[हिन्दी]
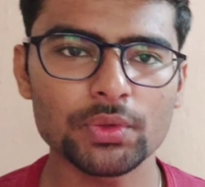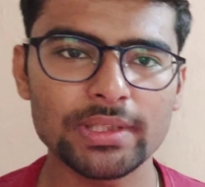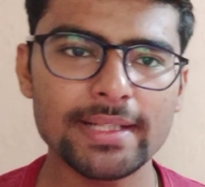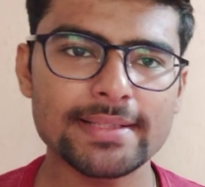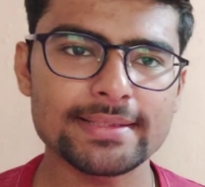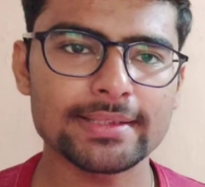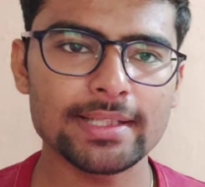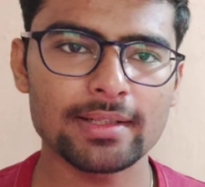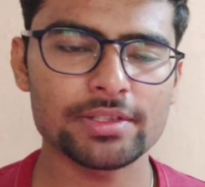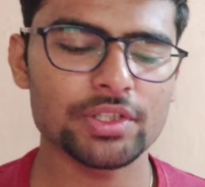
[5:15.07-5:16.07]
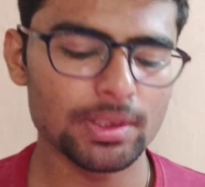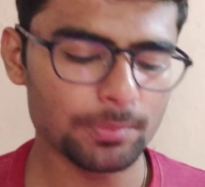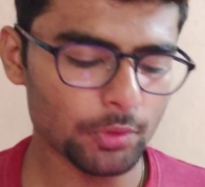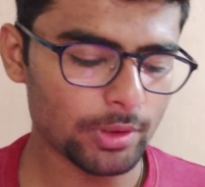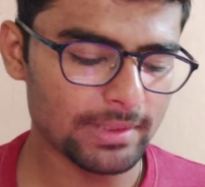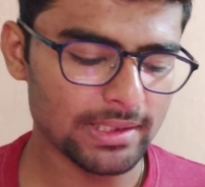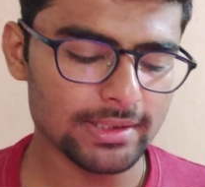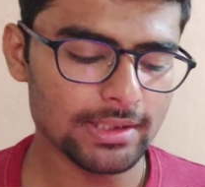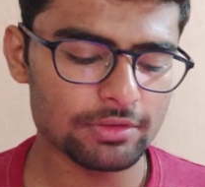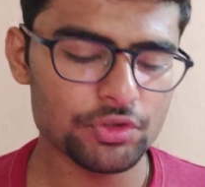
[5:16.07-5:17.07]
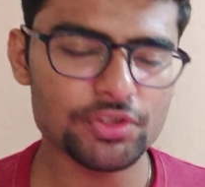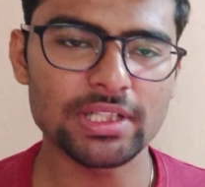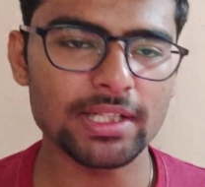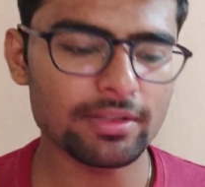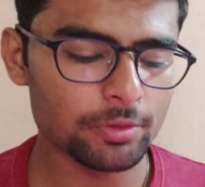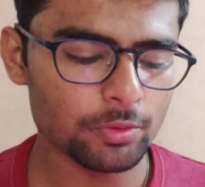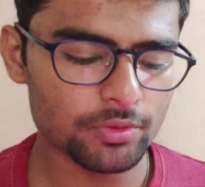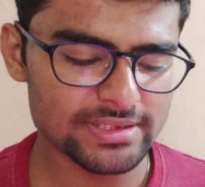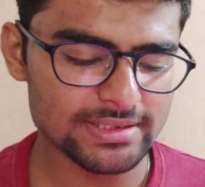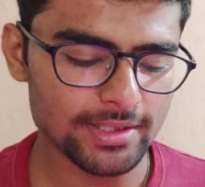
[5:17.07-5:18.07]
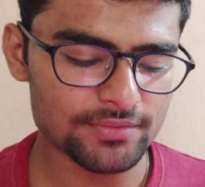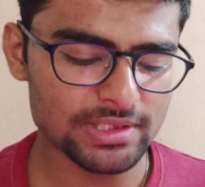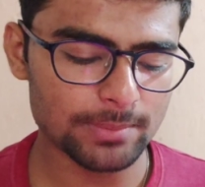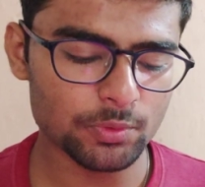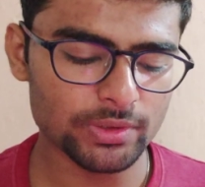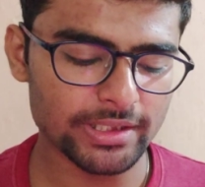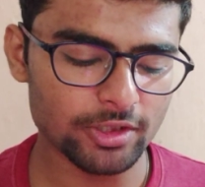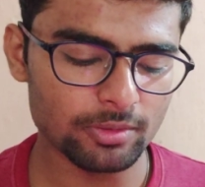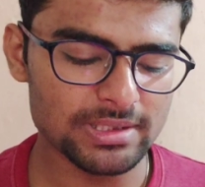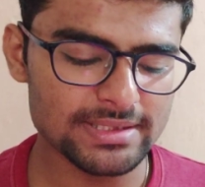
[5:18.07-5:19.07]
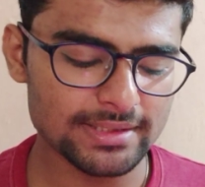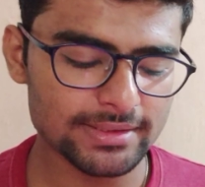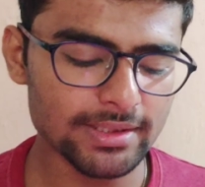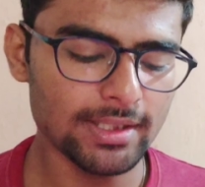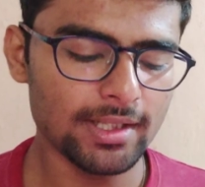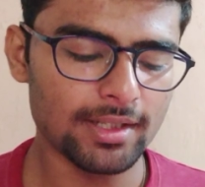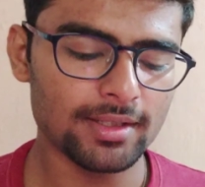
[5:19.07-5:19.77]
सो ये रह सकते हैं आज के लिए पूरी प्लेइंग इलेवन जो सेल्टा वीगो की तरफ से आपको देखने को मिल सकते हैं